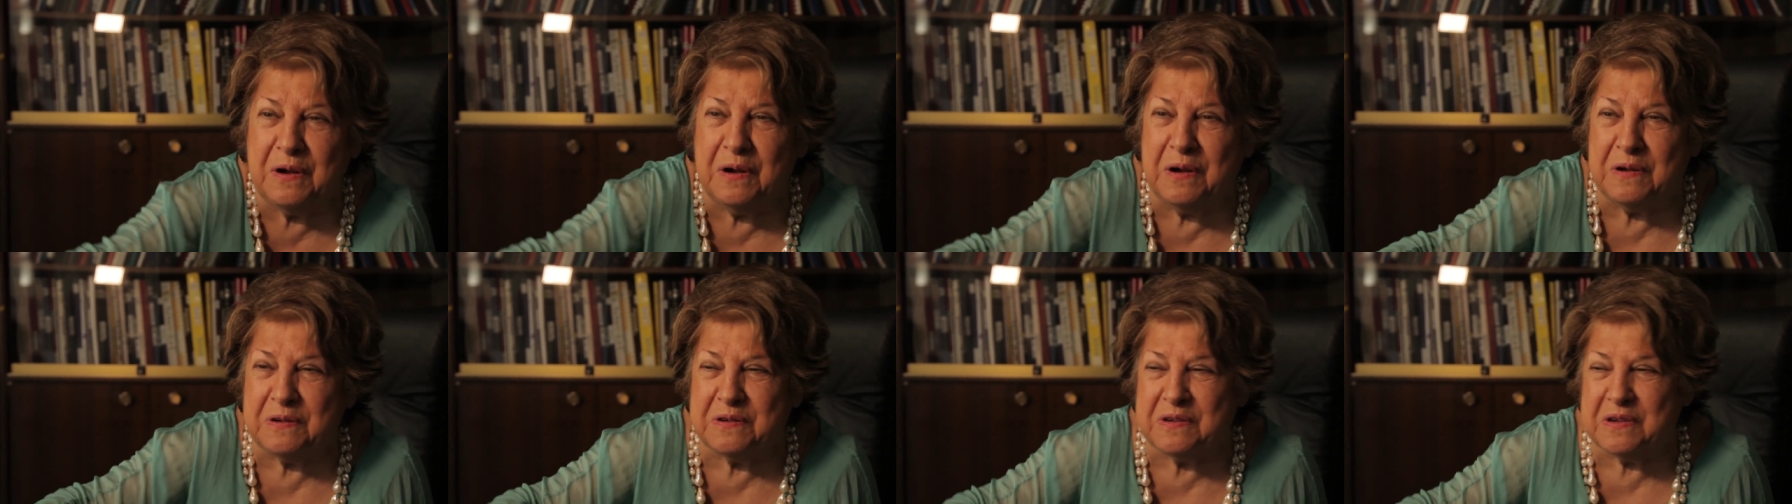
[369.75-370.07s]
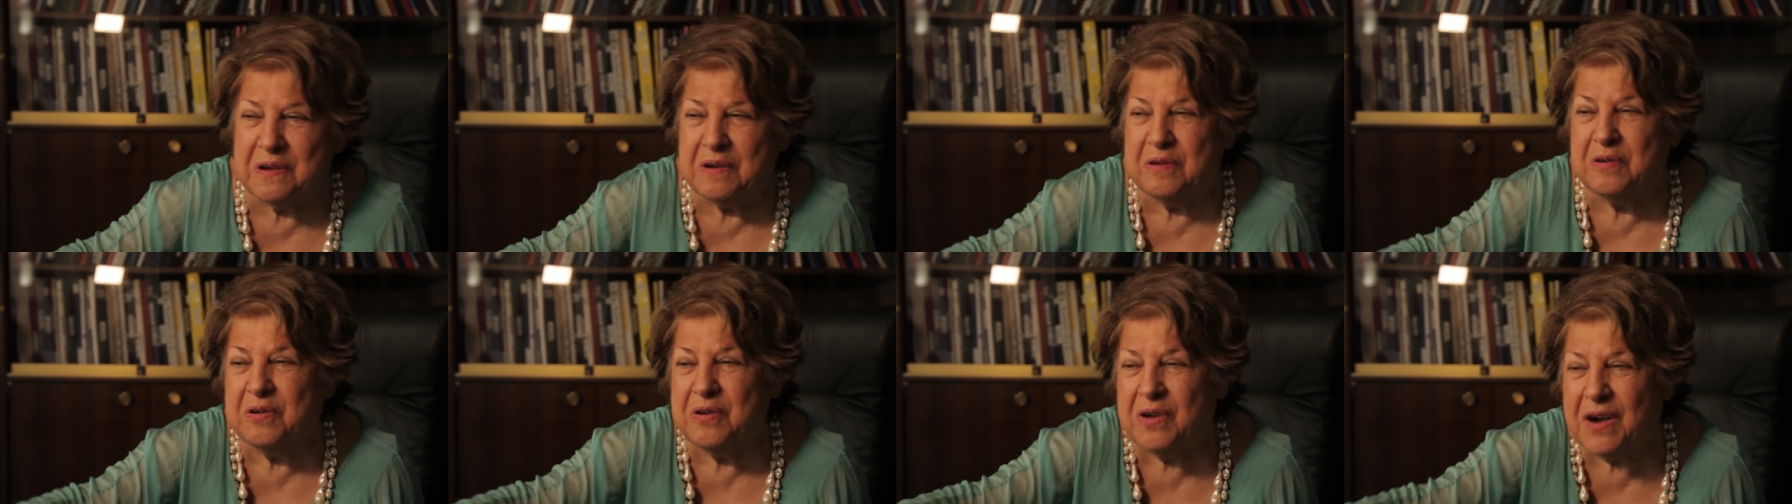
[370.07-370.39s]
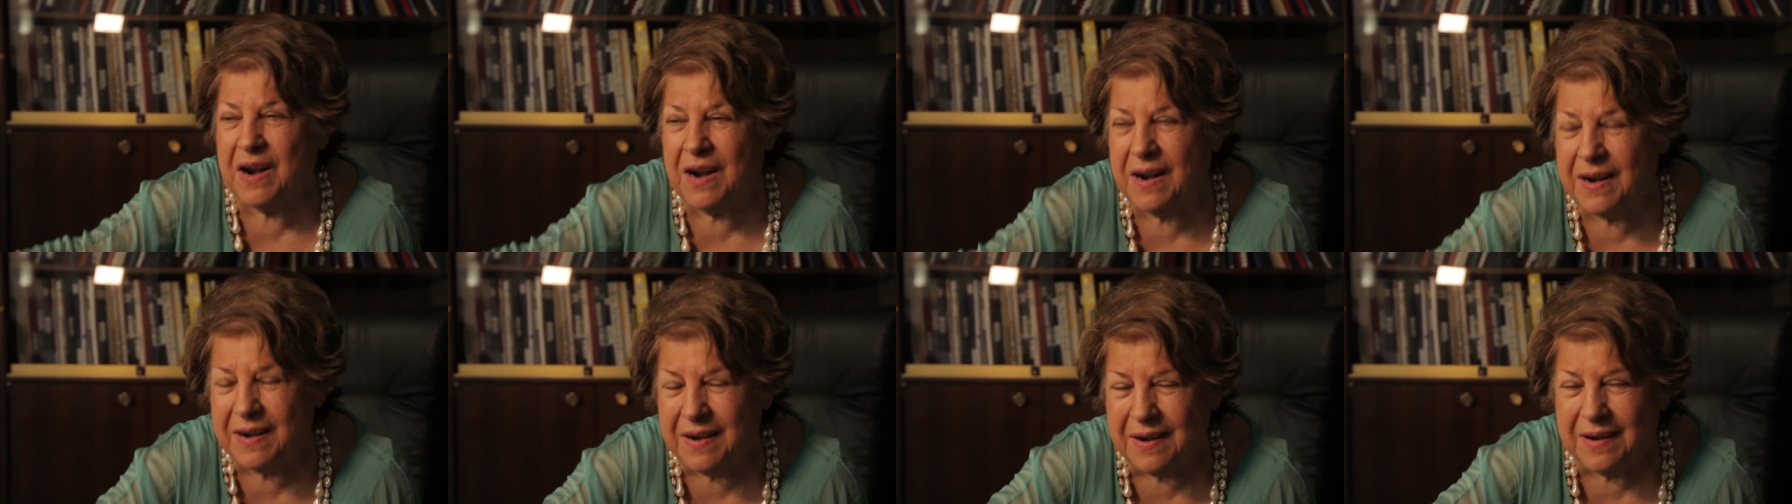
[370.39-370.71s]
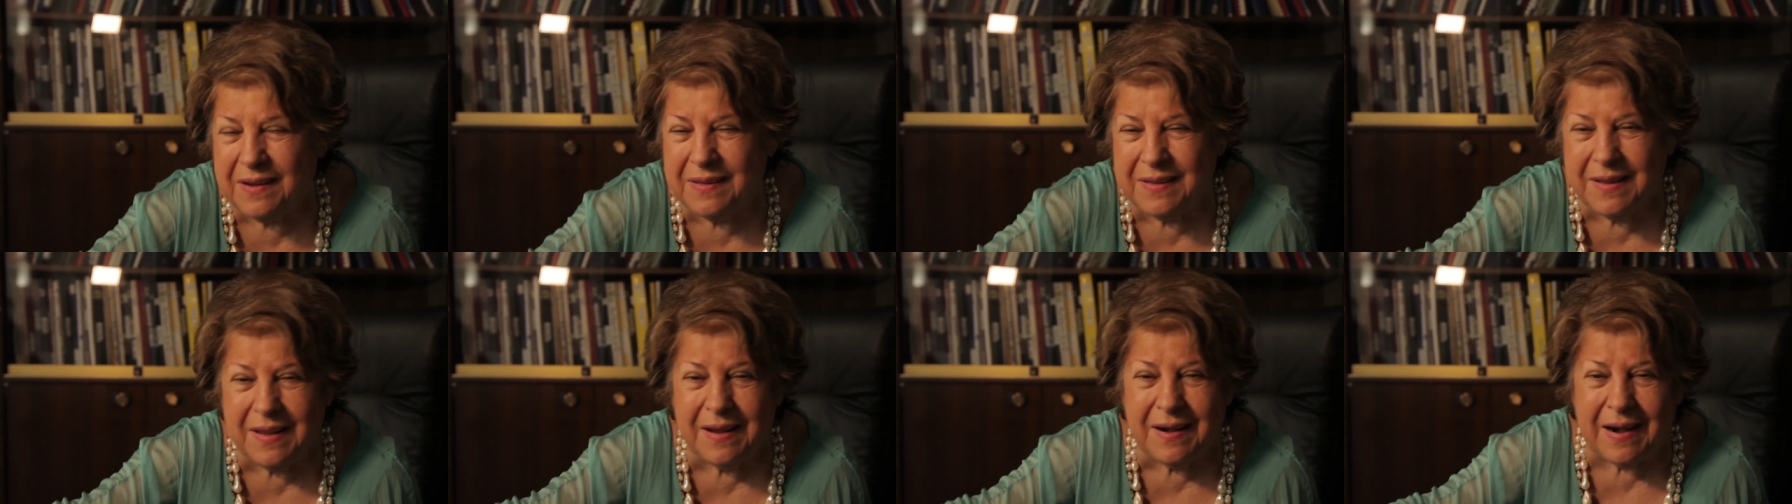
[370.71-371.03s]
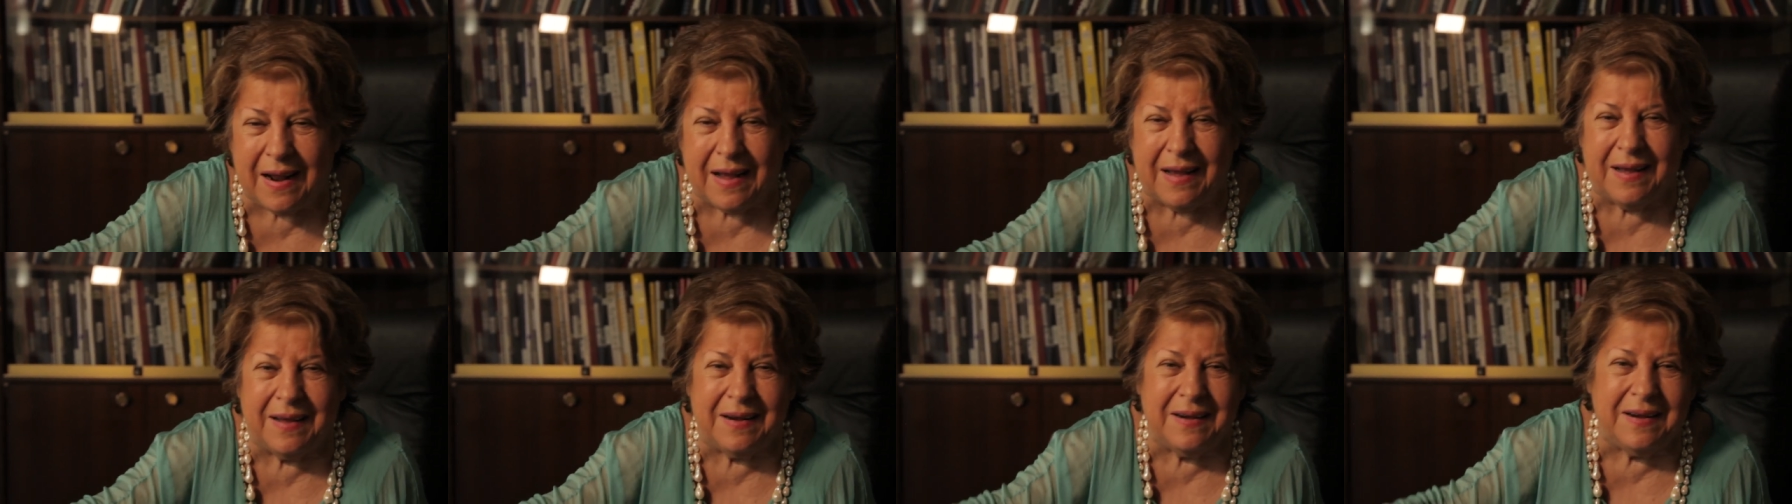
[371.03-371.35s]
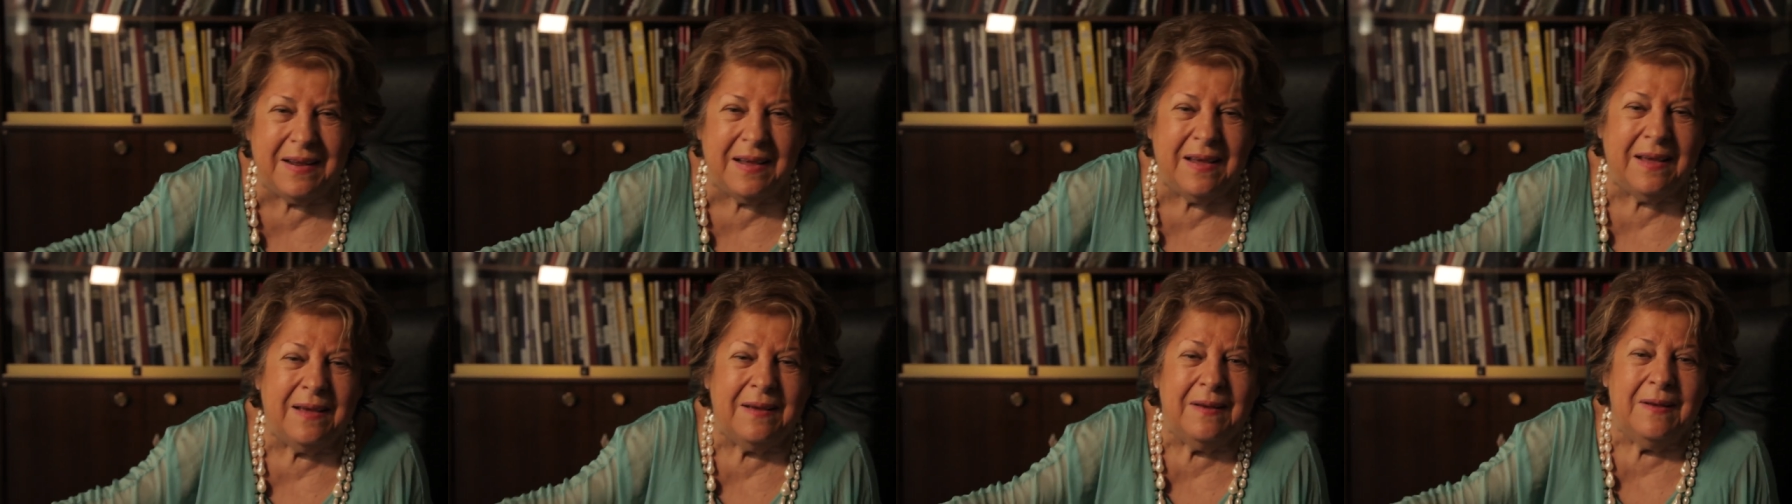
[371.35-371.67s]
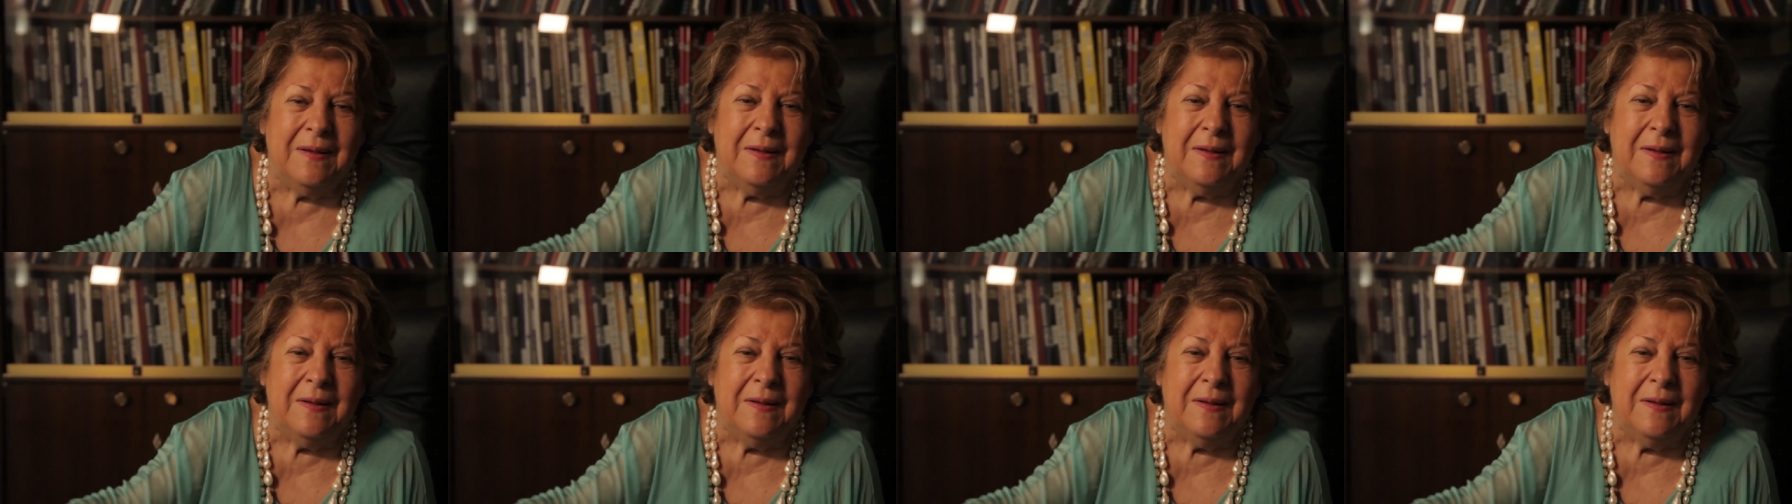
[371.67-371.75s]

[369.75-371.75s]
cose correrali